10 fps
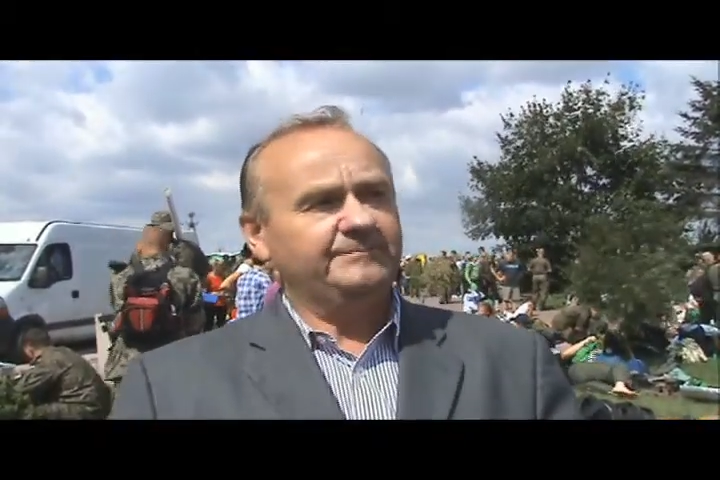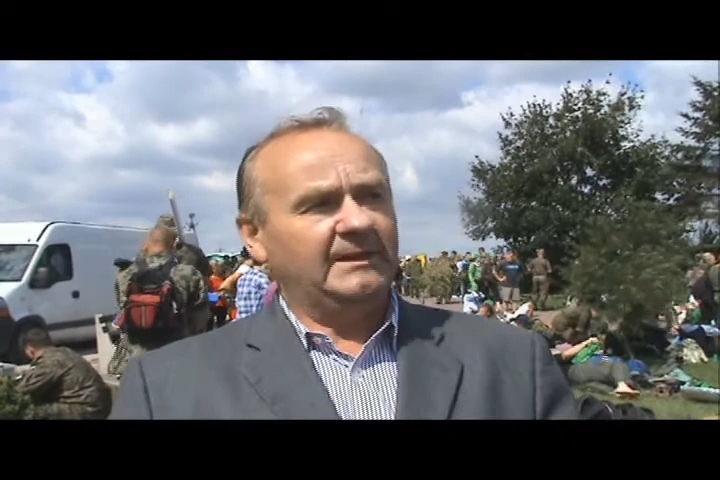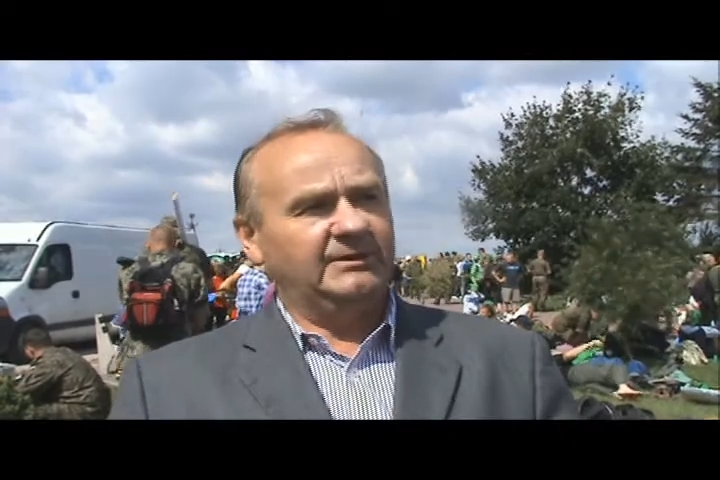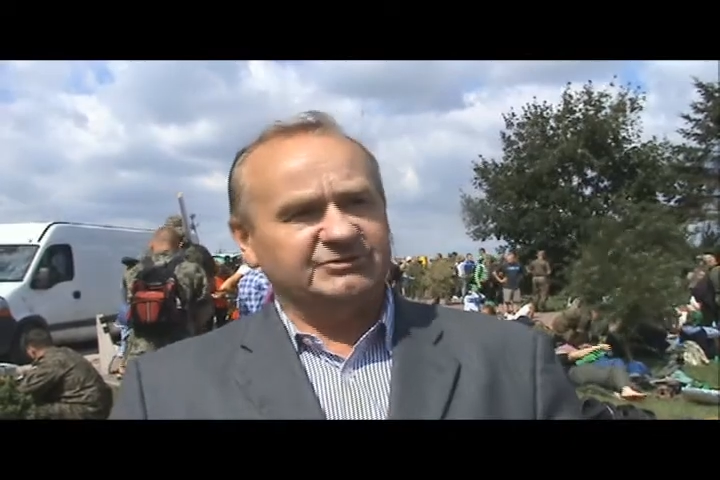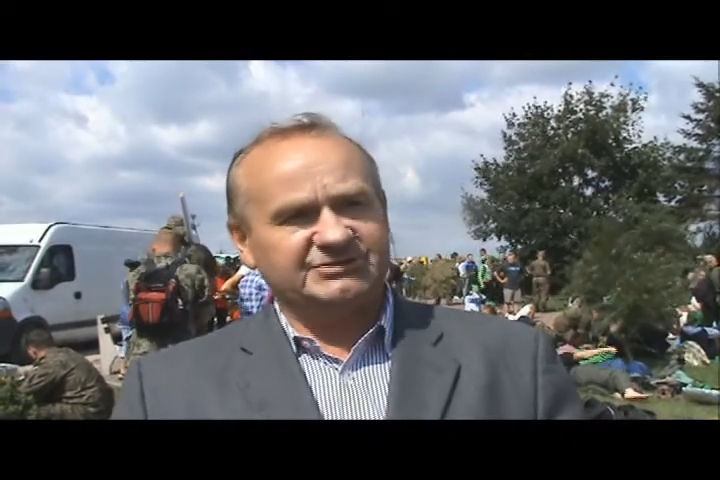
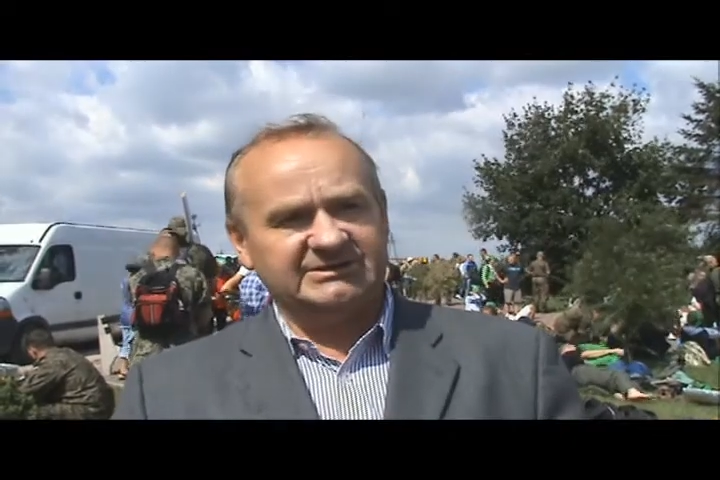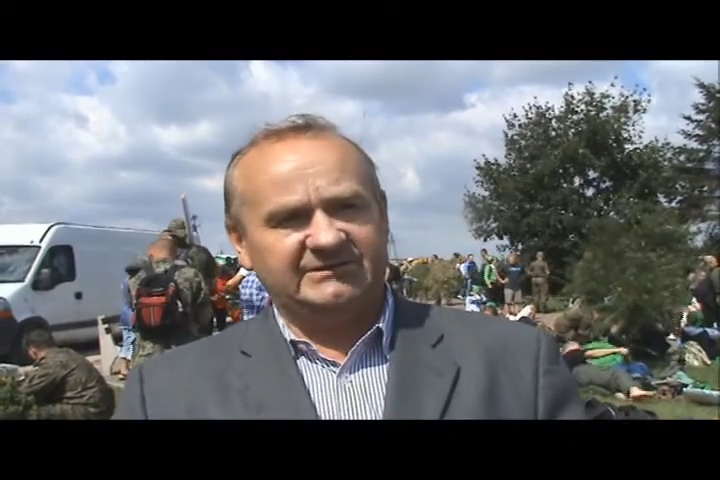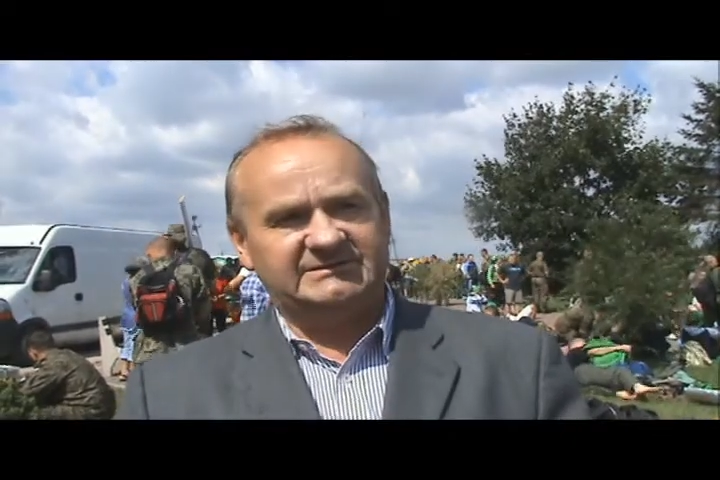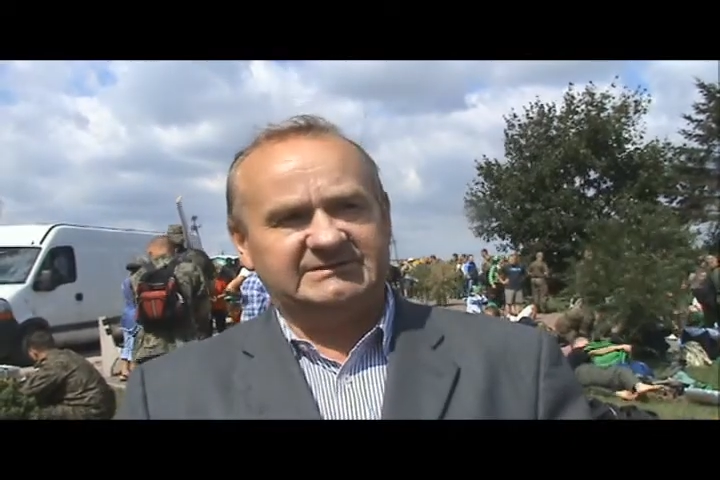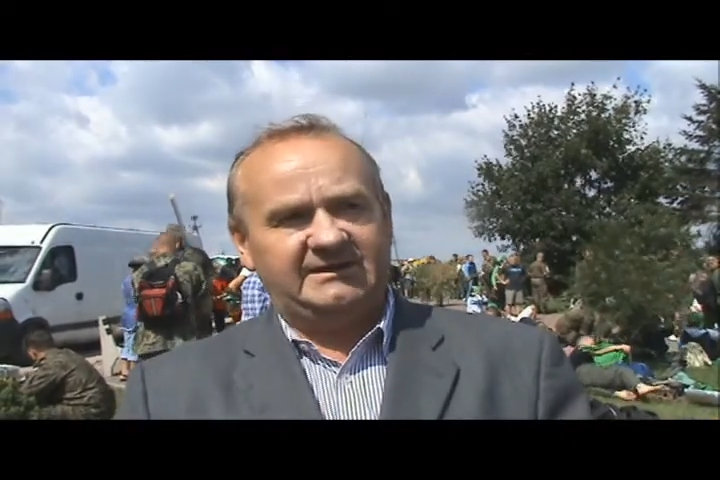No
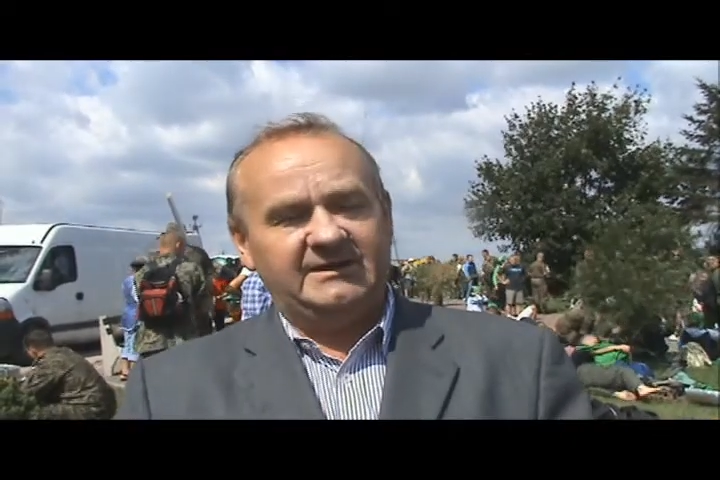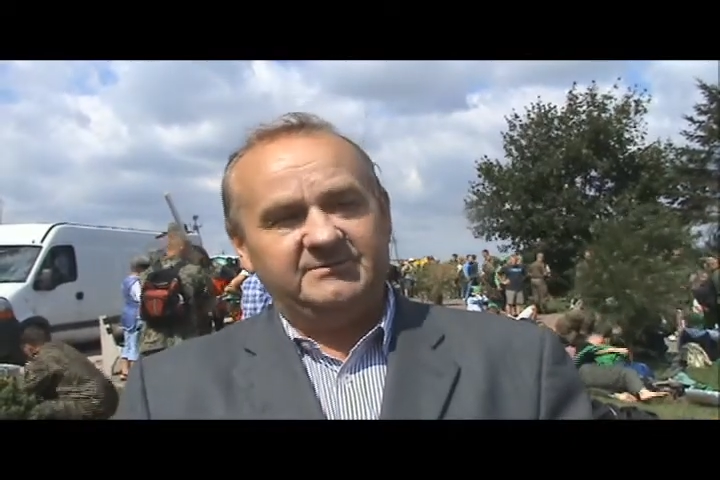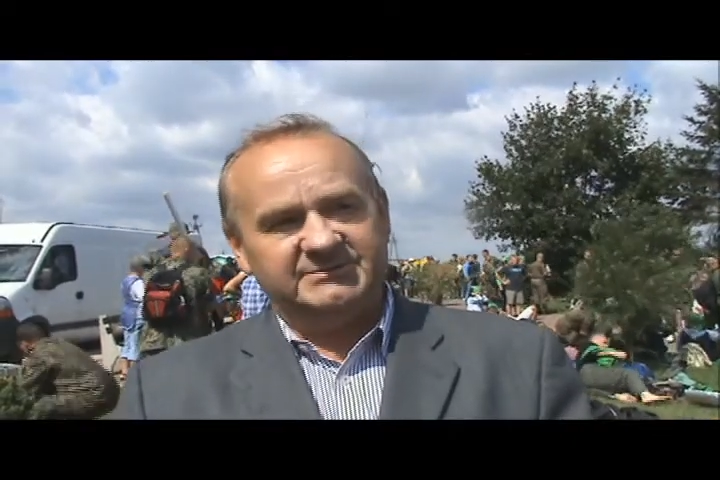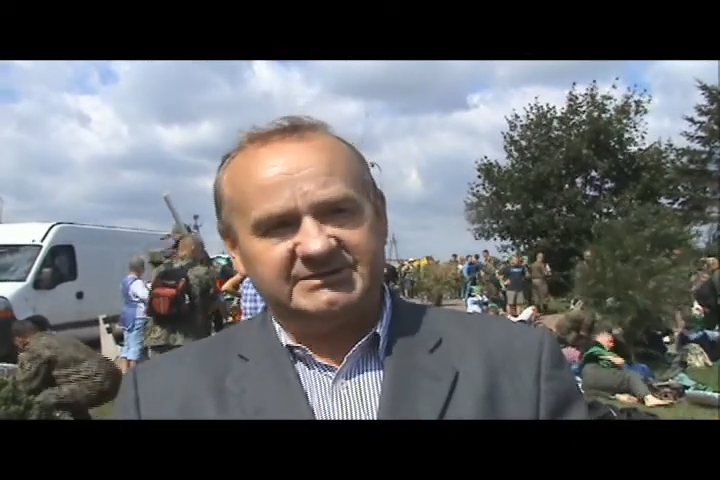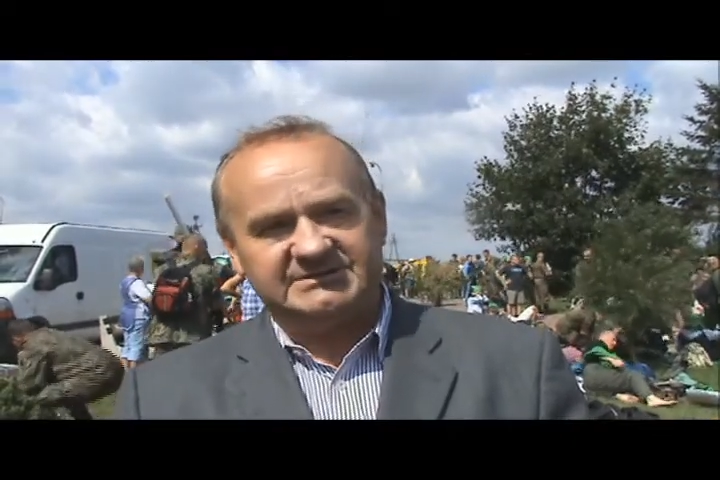Czerniewice
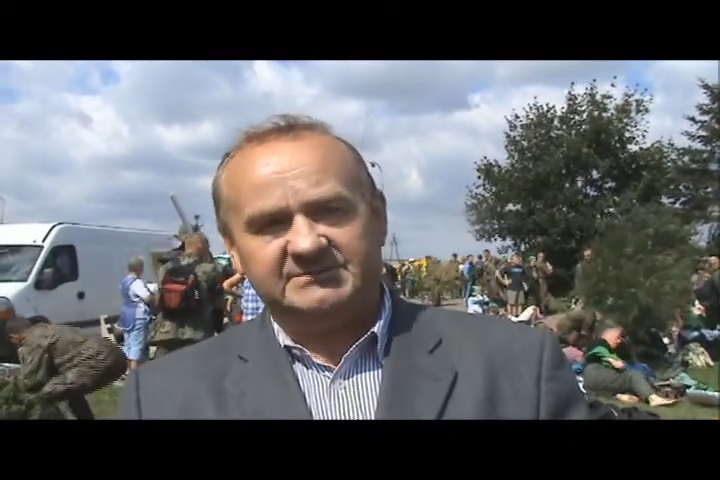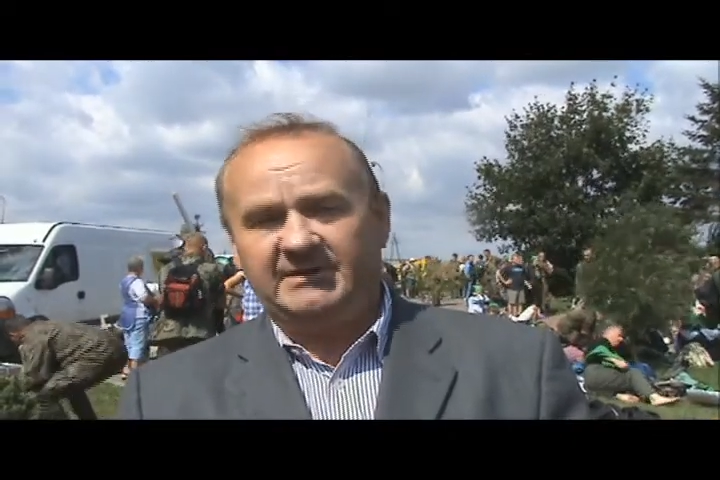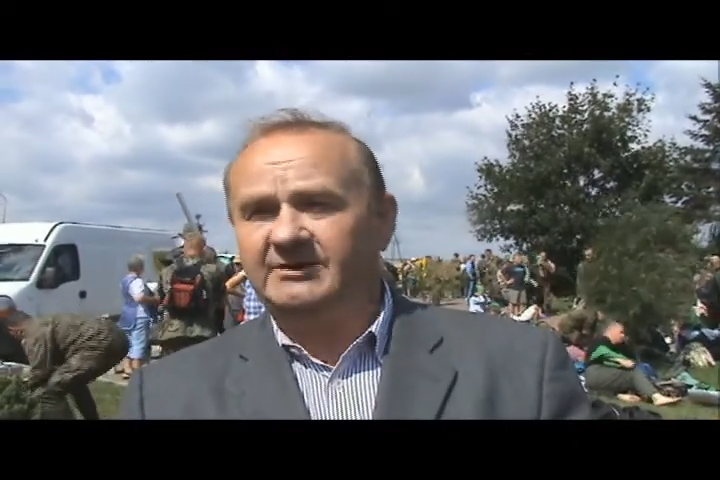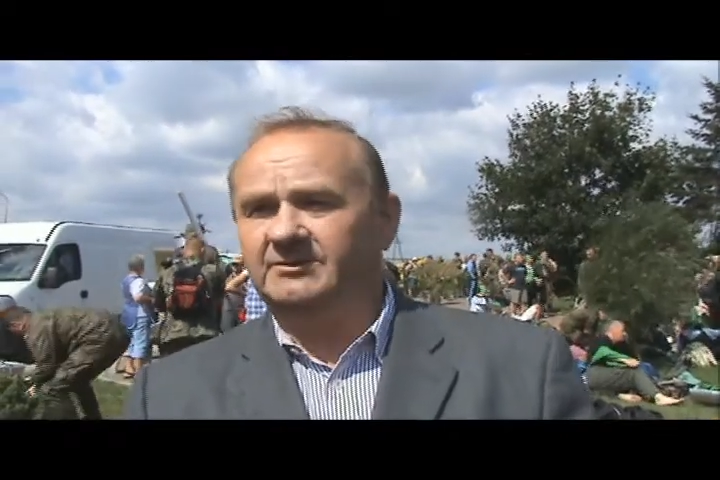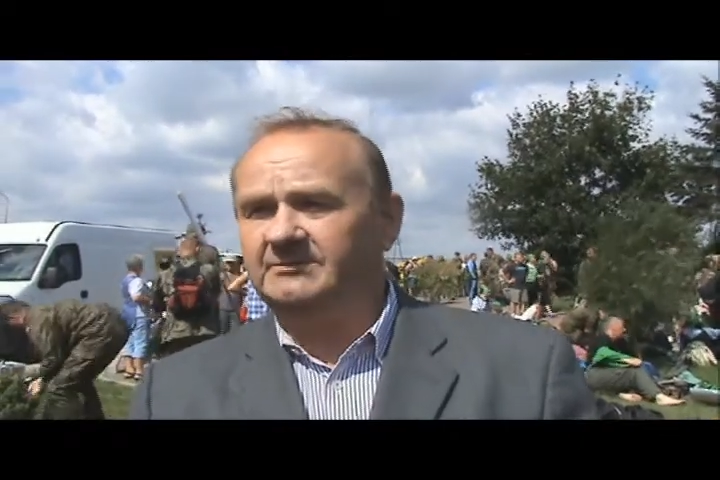myślę, że
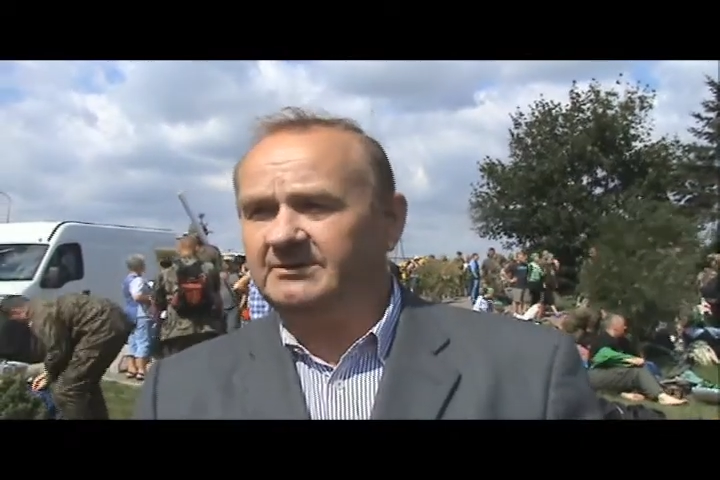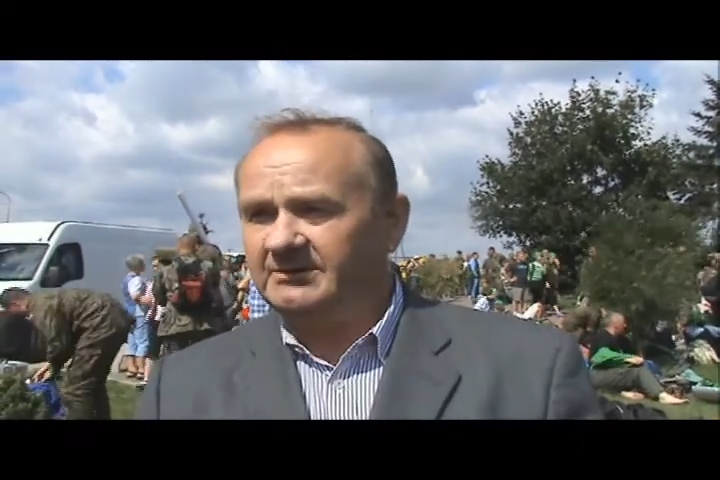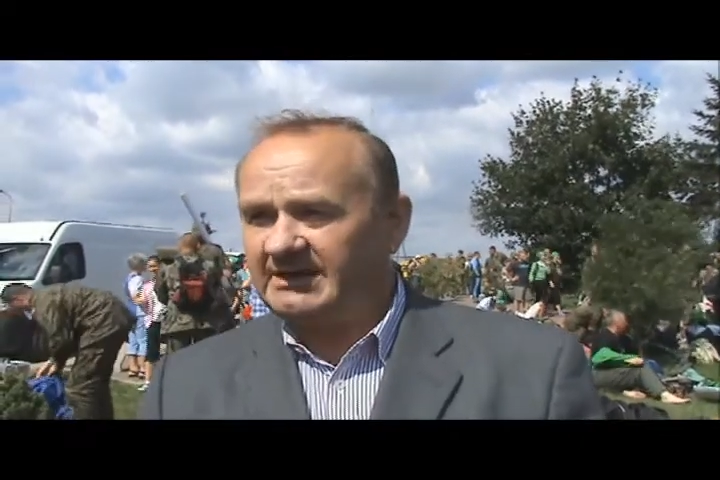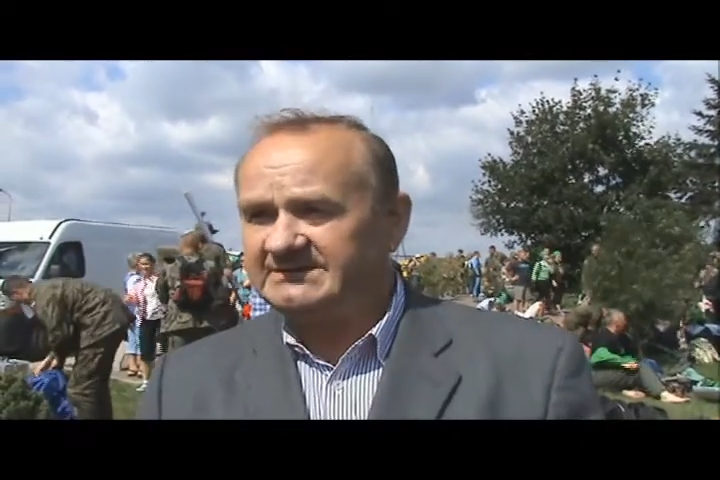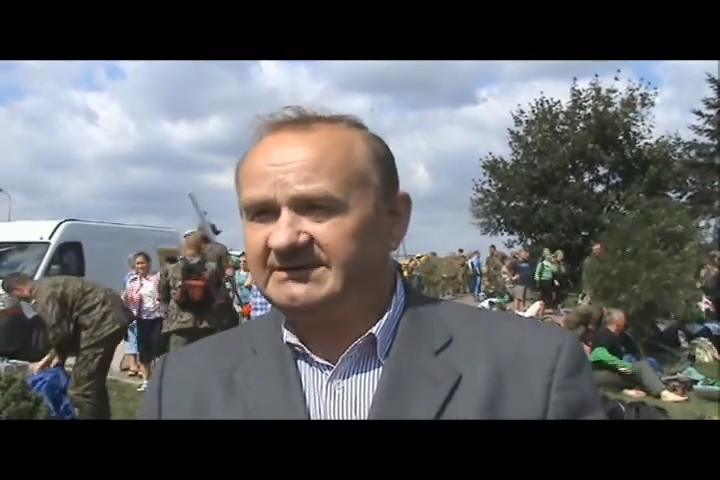mają
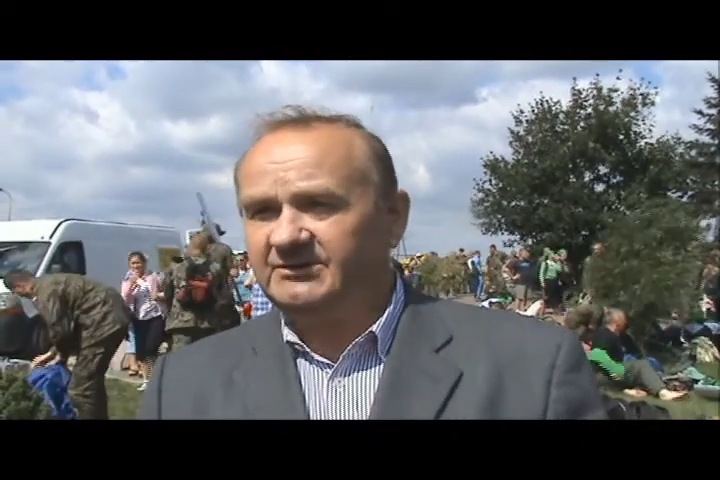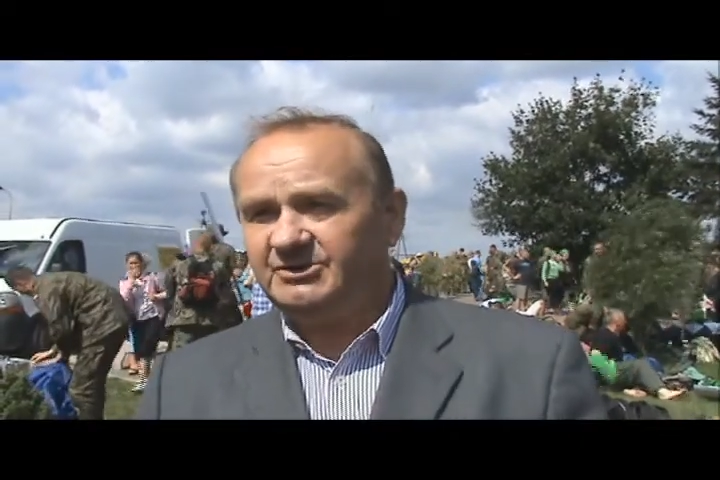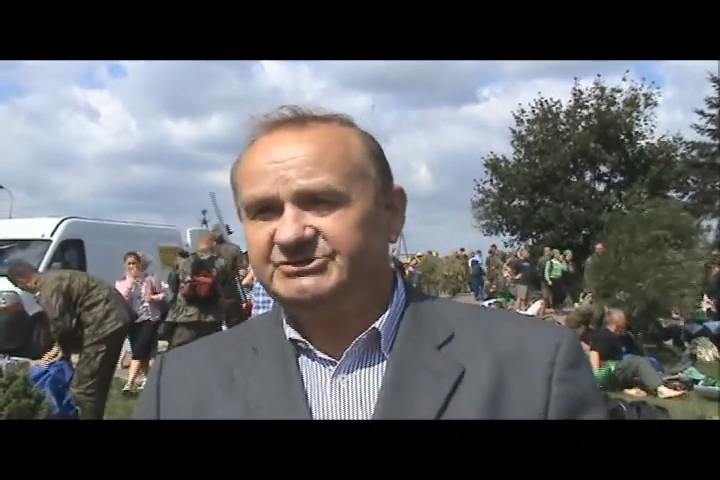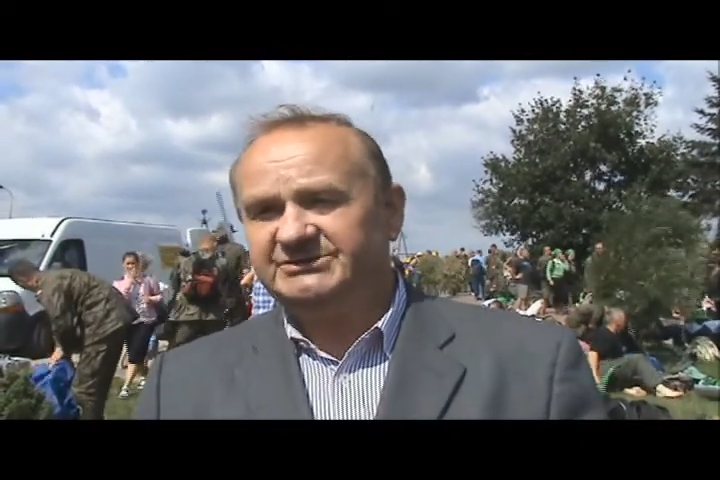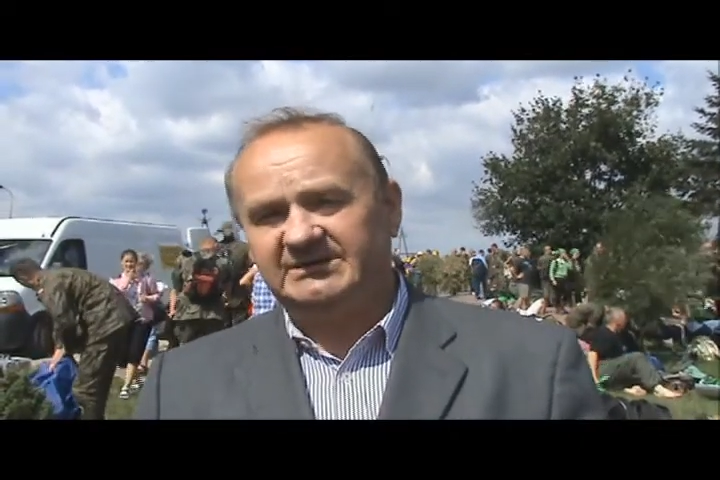okazję gościć,